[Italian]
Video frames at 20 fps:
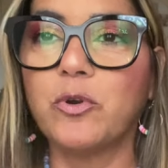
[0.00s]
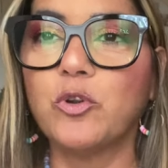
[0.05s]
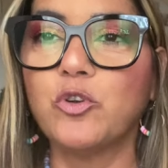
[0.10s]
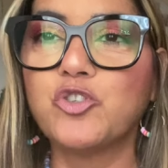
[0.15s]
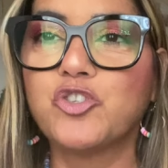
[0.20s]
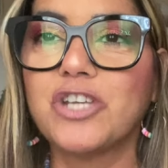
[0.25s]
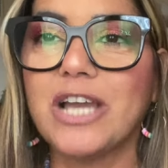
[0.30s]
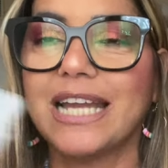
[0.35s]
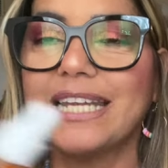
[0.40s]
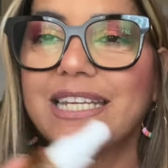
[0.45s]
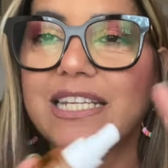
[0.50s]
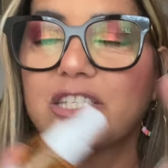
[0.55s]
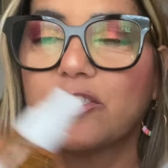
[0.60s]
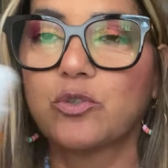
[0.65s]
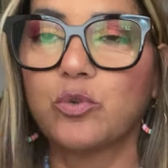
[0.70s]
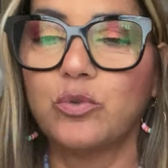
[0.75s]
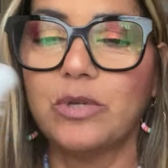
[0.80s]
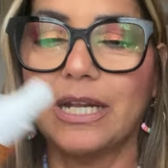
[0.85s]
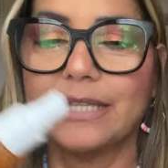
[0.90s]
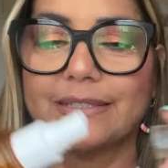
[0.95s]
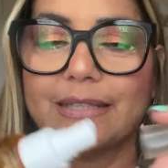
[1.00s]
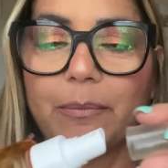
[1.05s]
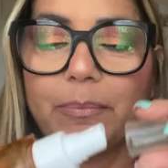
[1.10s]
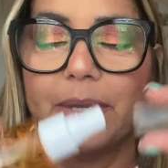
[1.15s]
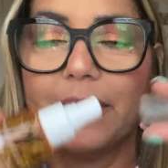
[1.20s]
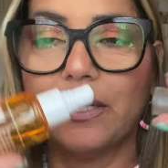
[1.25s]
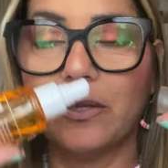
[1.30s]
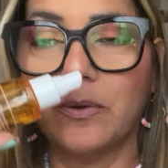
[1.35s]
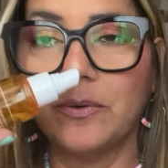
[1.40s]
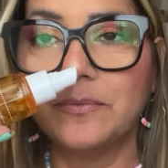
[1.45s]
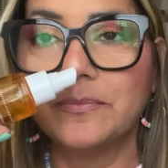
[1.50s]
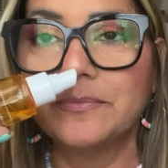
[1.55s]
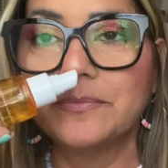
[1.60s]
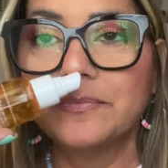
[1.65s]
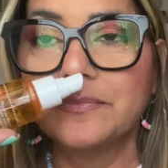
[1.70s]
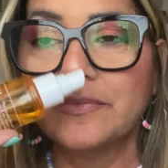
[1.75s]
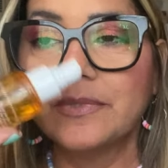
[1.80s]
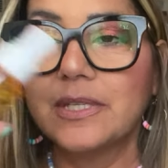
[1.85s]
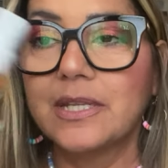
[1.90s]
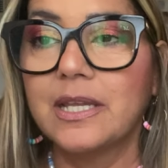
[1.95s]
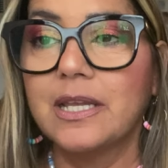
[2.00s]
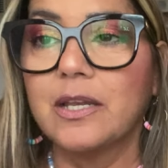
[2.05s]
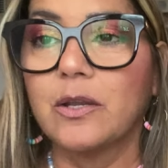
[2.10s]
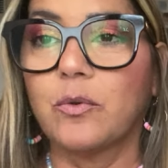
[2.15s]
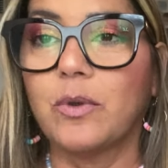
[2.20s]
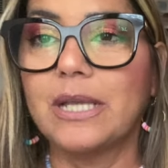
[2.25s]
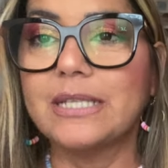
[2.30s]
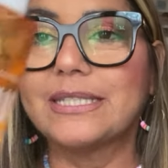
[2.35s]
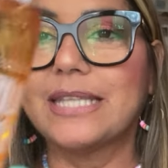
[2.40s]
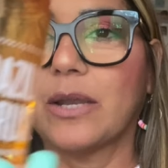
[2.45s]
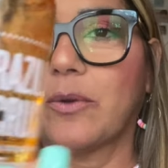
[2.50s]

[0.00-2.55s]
non c'ha nessuno al tapino, questa